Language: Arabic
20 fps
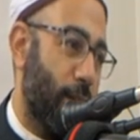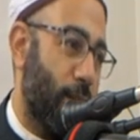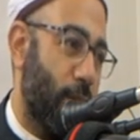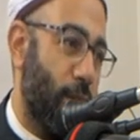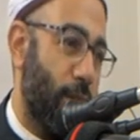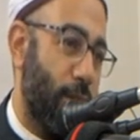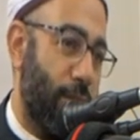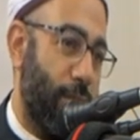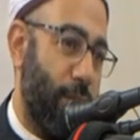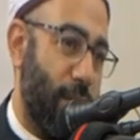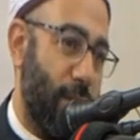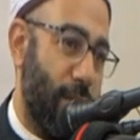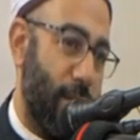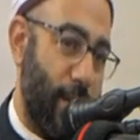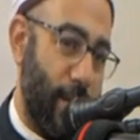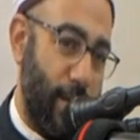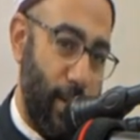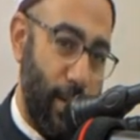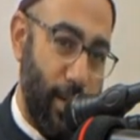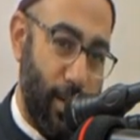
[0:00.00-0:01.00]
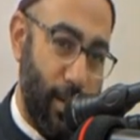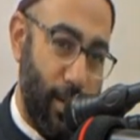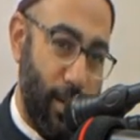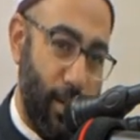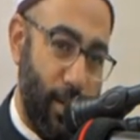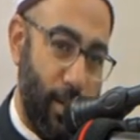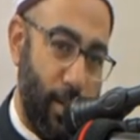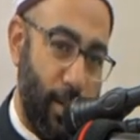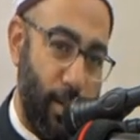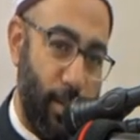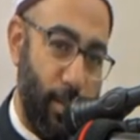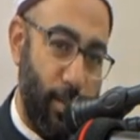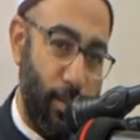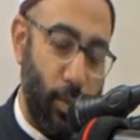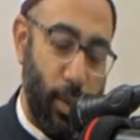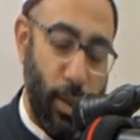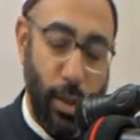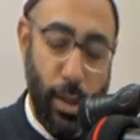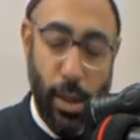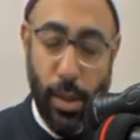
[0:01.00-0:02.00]
كل صفات التاثير
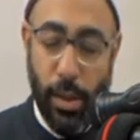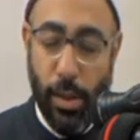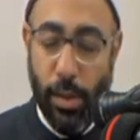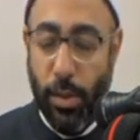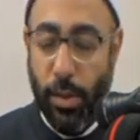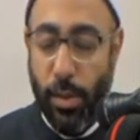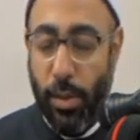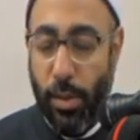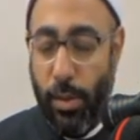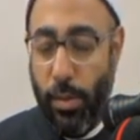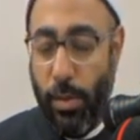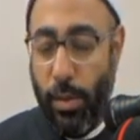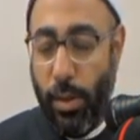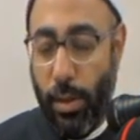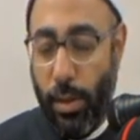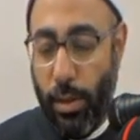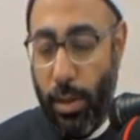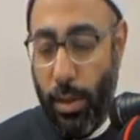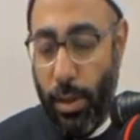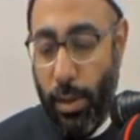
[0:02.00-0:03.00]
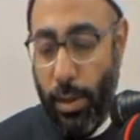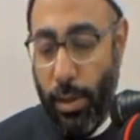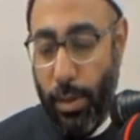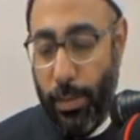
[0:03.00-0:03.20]
مريدا وقدر